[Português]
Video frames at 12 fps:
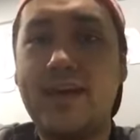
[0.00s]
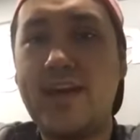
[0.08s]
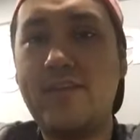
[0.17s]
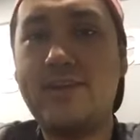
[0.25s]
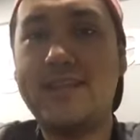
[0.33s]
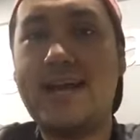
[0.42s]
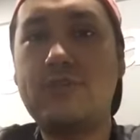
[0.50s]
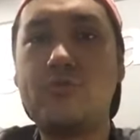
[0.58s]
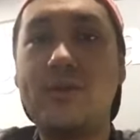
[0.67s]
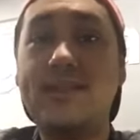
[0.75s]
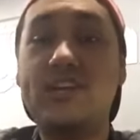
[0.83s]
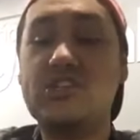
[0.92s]
É verdade, o
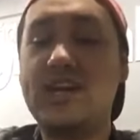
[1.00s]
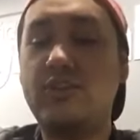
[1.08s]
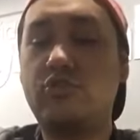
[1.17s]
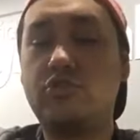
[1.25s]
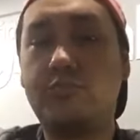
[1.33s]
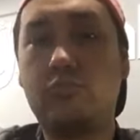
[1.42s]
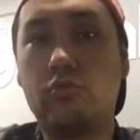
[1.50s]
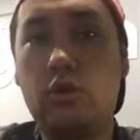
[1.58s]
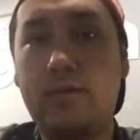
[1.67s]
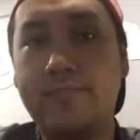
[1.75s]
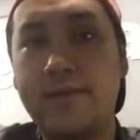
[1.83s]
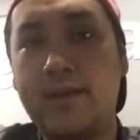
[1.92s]
Inter já
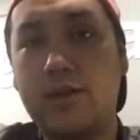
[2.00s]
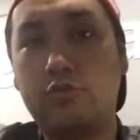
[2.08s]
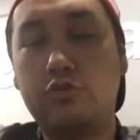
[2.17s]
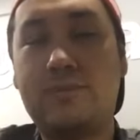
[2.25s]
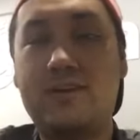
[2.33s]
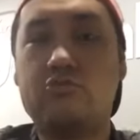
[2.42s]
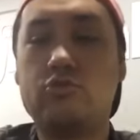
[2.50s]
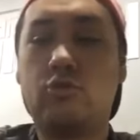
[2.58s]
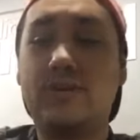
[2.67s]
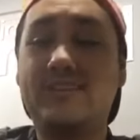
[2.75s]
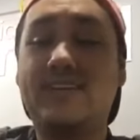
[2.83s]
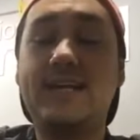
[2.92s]
estipulou nos
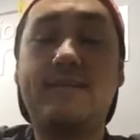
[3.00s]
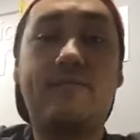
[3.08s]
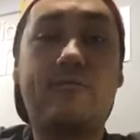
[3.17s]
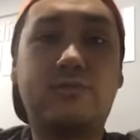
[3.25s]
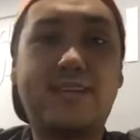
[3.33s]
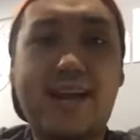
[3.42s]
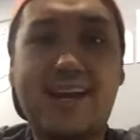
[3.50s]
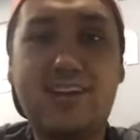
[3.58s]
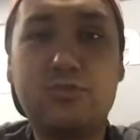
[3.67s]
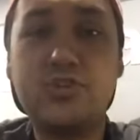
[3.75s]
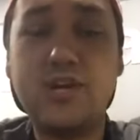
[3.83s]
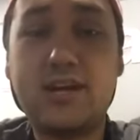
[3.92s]
bastidores que deve voltar
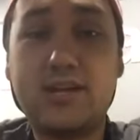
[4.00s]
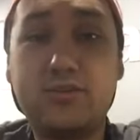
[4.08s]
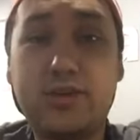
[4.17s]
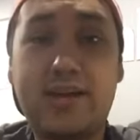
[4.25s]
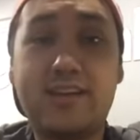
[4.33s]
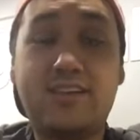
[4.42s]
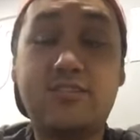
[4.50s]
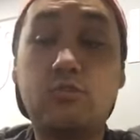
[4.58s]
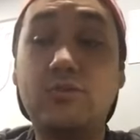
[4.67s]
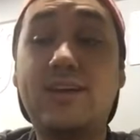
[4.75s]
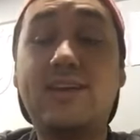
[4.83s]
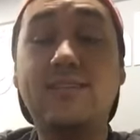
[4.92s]
dia, na, na
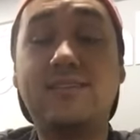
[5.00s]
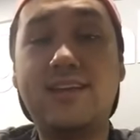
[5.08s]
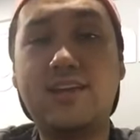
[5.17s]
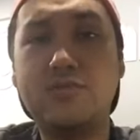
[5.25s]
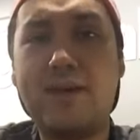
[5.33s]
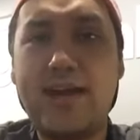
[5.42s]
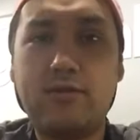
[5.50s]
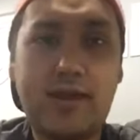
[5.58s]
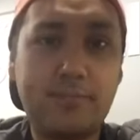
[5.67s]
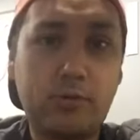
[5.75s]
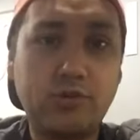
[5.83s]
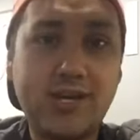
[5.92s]
segunda quinzena de maio,
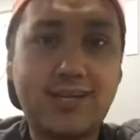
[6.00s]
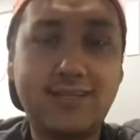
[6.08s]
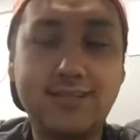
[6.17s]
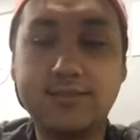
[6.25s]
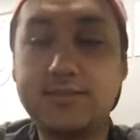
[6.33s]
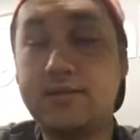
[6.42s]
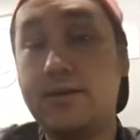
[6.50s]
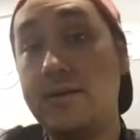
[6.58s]
lá pelo dia 15.